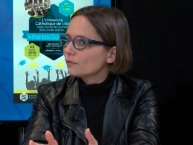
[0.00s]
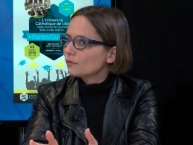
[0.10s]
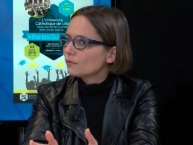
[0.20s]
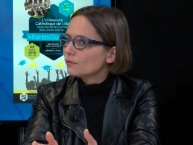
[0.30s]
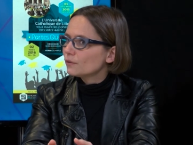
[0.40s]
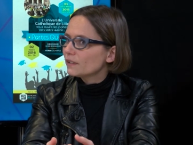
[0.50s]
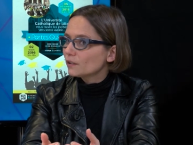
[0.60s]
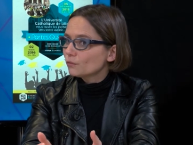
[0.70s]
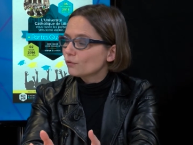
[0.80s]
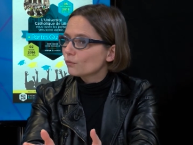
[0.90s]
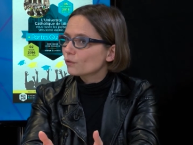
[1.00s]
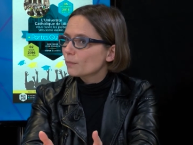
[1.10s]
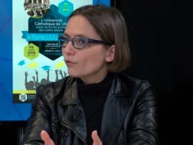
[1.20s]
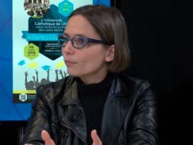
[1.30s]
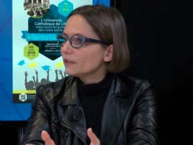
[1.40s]
euh, des étudiants dont
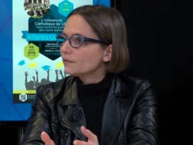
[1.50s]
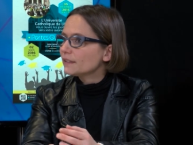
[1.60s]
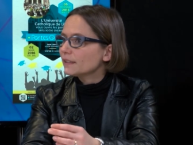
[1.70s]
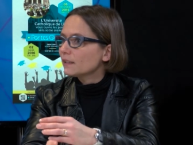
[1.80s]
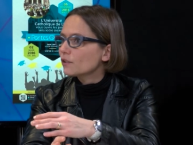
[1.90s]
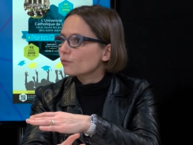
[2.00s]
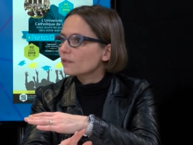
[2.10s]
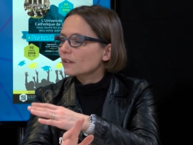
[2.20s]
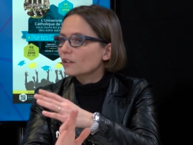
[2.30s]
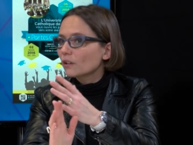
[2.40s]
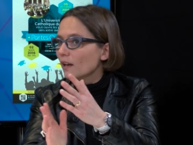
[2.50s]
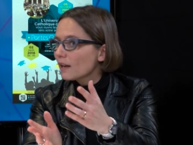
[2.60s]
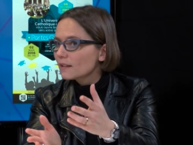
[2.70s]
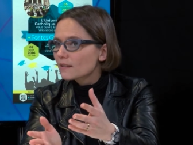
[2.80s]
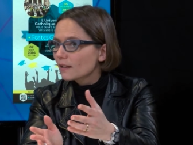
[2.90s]
ils peuvent bénéficier. Des choses très
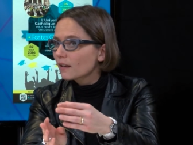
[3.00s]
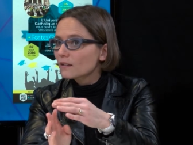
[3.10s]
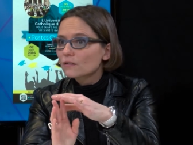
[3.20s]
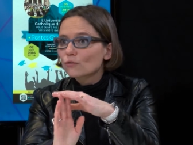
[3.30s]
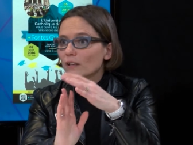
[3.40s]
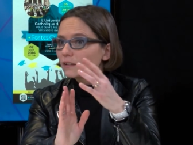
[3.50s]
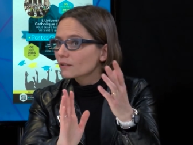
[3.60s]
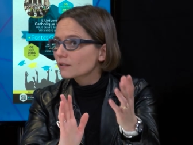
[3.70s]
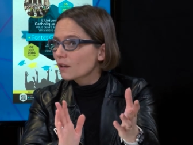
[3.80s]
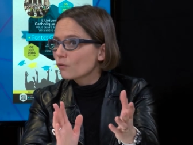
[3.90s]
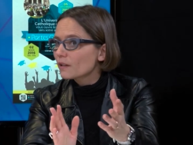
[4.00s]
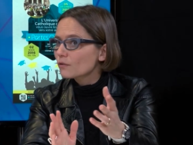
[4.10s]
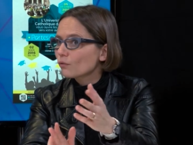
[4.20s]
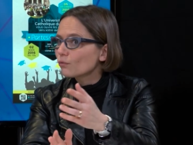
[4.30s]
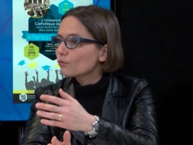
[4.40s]
générales qui s'adressent de la licence 1 au
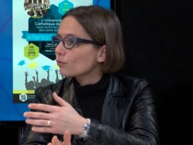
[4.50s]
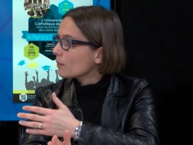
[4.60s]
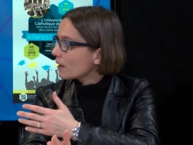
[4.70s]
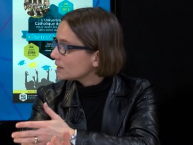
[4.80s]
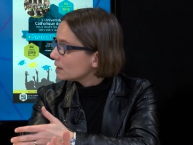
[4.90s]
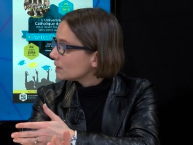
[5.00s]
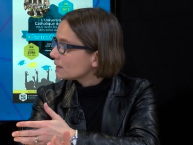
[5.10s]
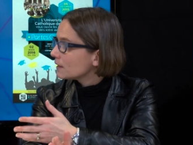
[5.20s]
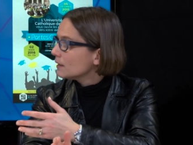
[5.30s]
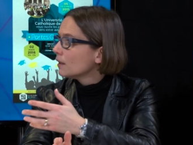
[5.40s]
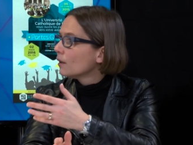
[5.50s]
master 2 sont les mardis des métiers